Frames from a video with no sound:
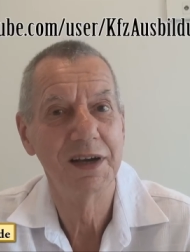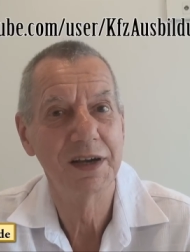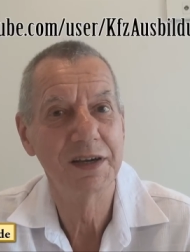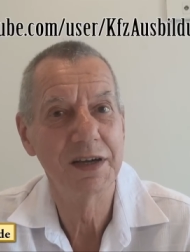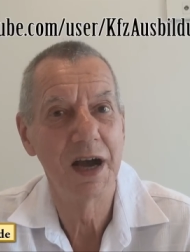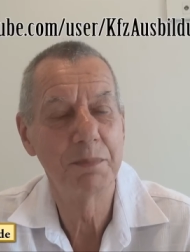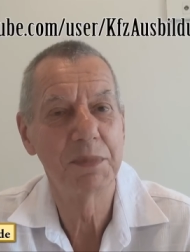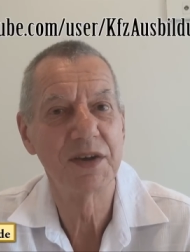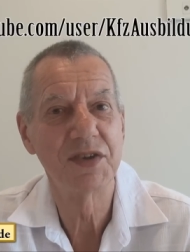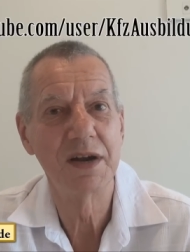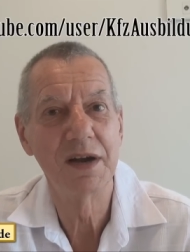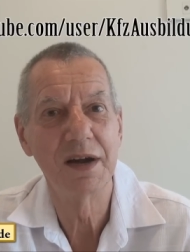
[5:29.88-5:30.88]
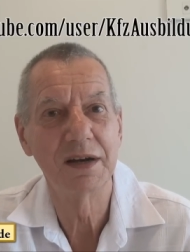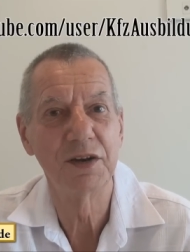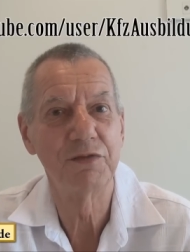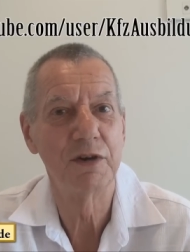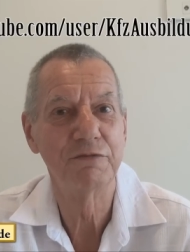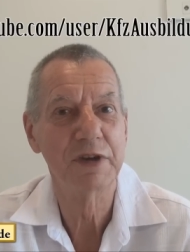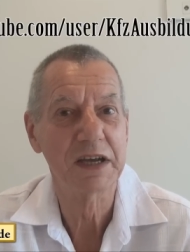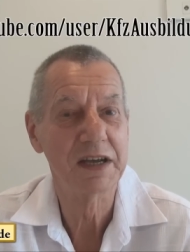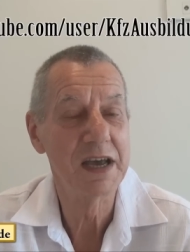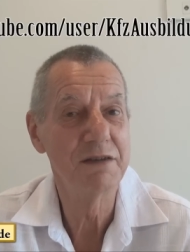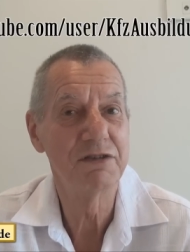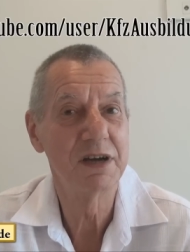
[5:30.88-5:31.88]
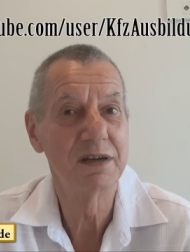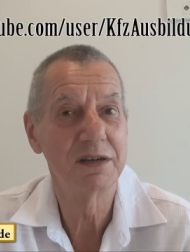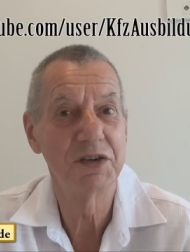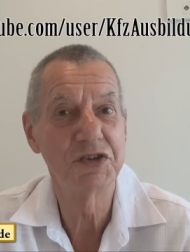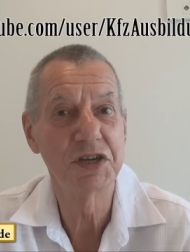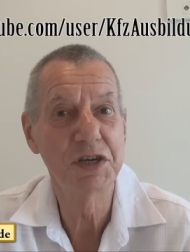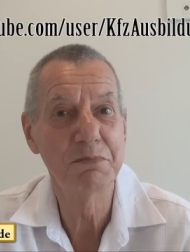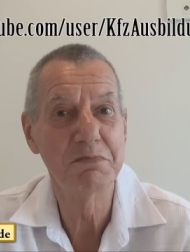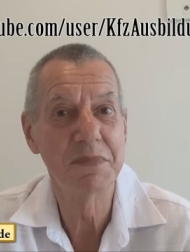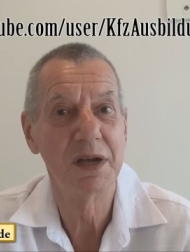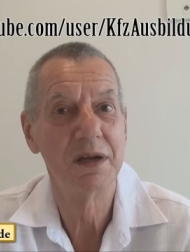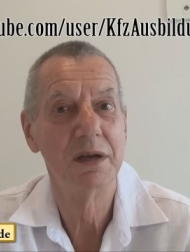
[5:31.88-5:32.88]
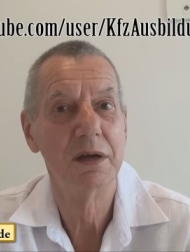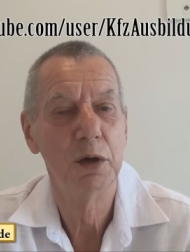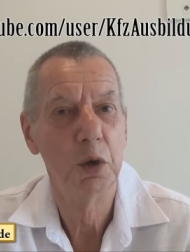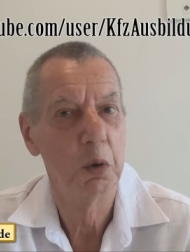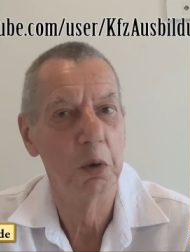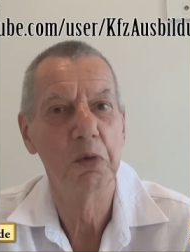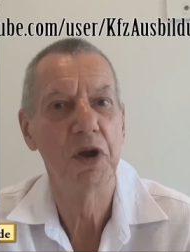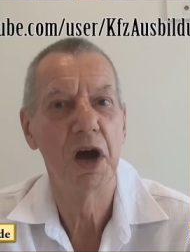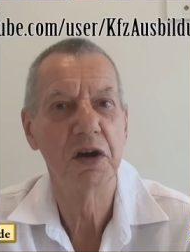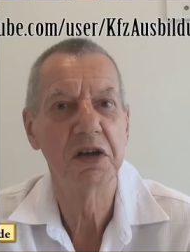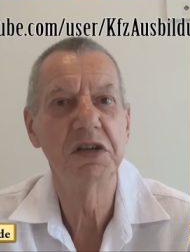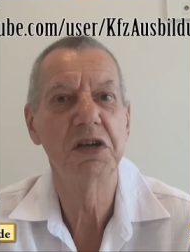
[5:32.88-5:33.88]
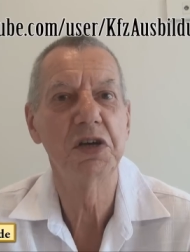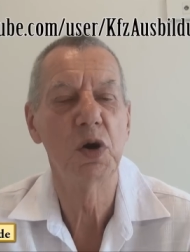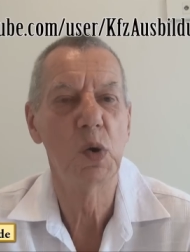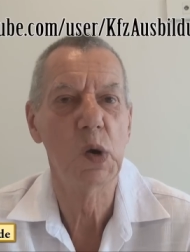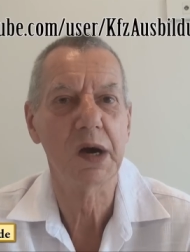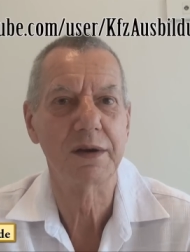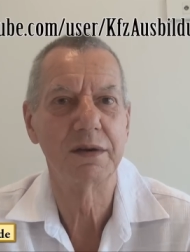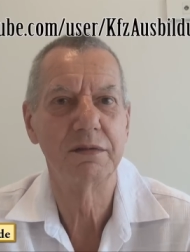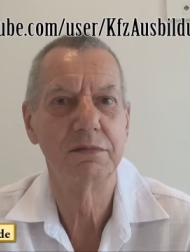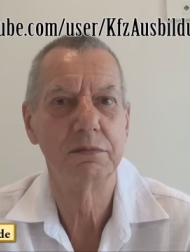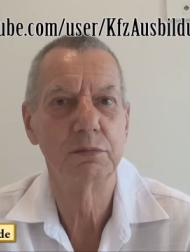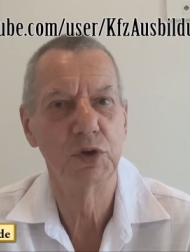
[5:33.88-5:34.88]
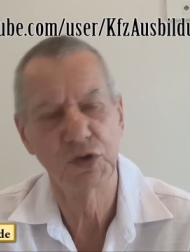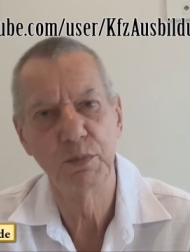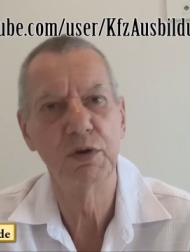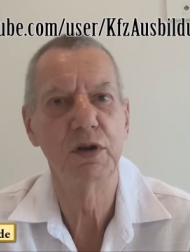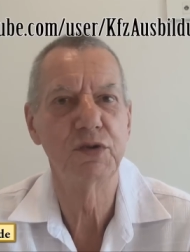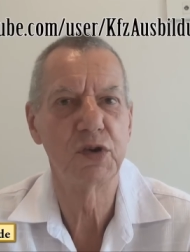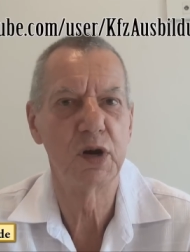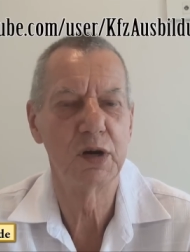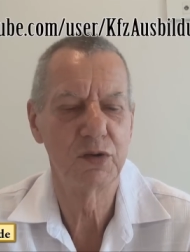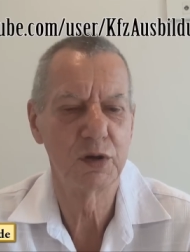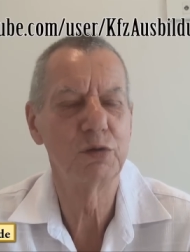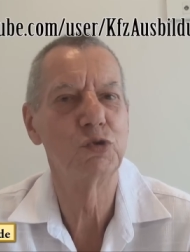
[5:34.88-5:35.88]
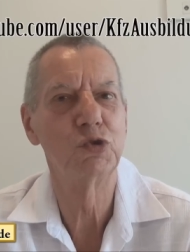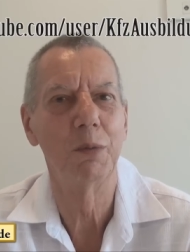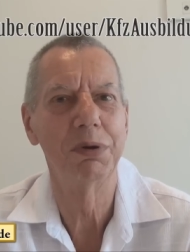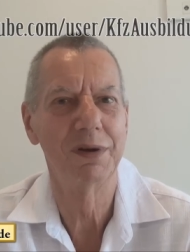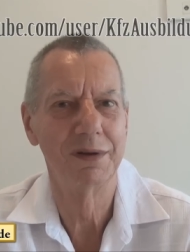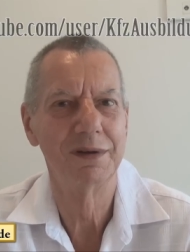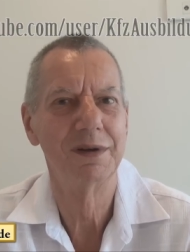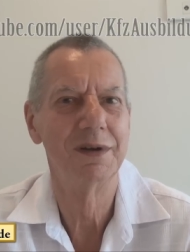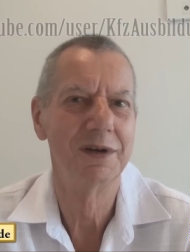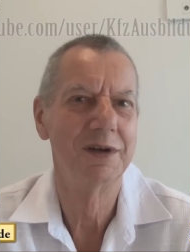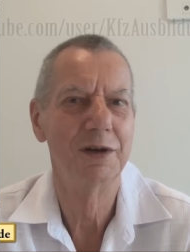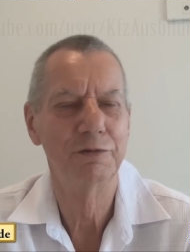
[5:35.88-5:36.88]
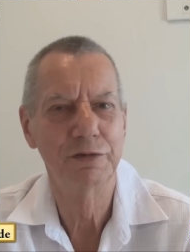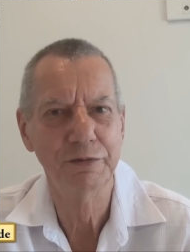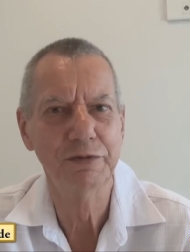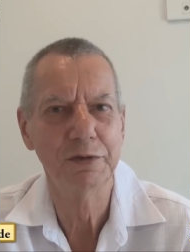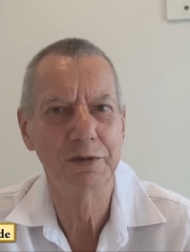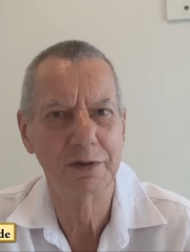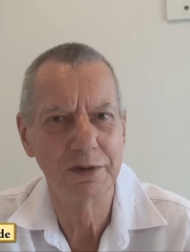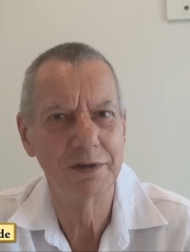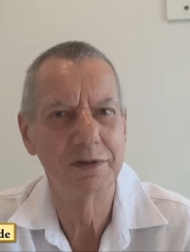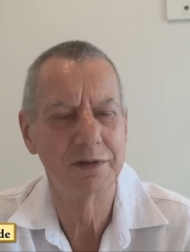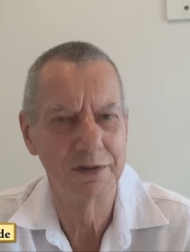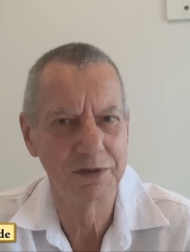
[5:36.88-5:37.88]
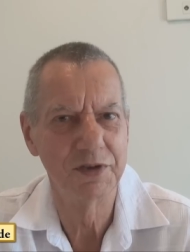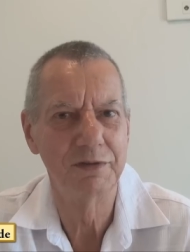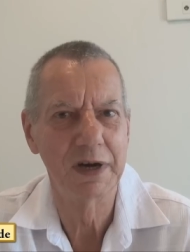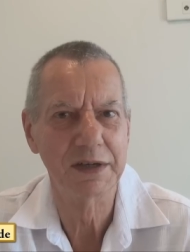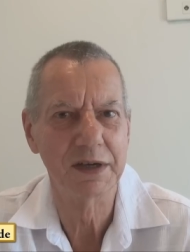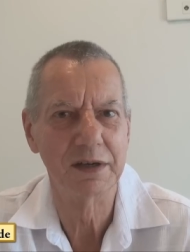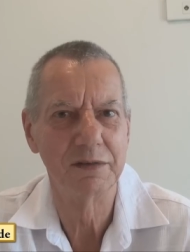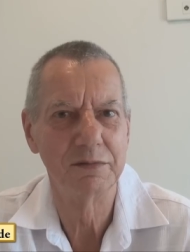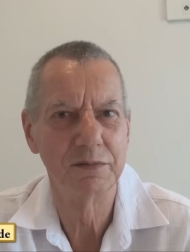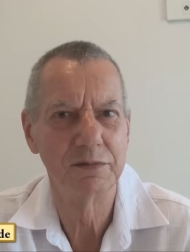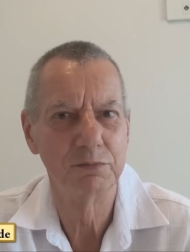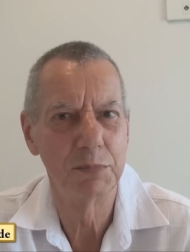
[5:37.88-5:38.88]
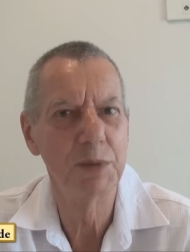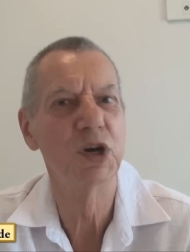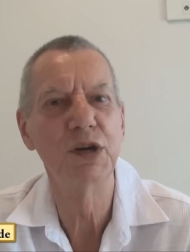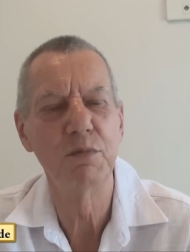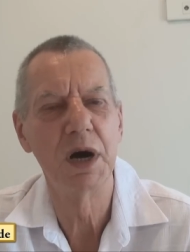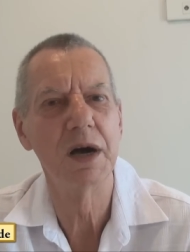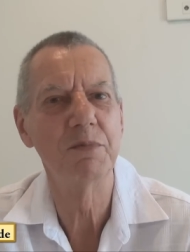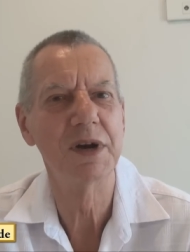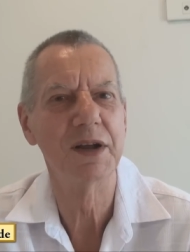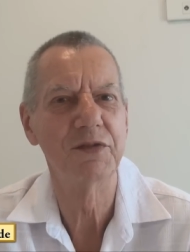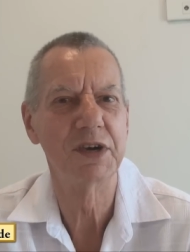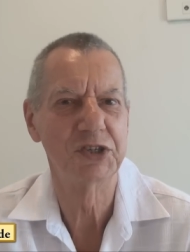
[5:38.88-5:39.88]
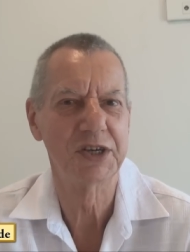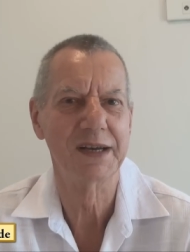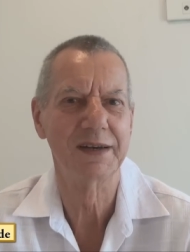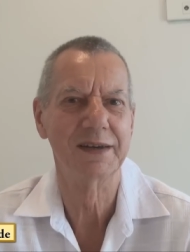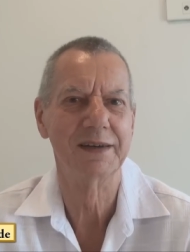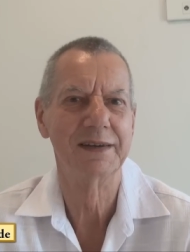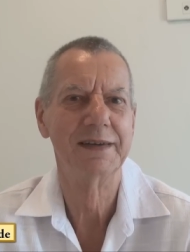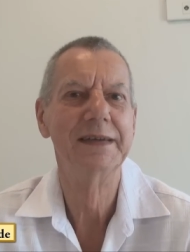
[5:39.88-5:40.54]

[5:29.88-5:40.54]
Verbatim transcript: in die Abgasanlage des VW Käfer getrieben und er hat richtig gerührt, bis die Polizei sagte Stopp, Vorführung und so weiter. Bei Mal hat man das verstanden.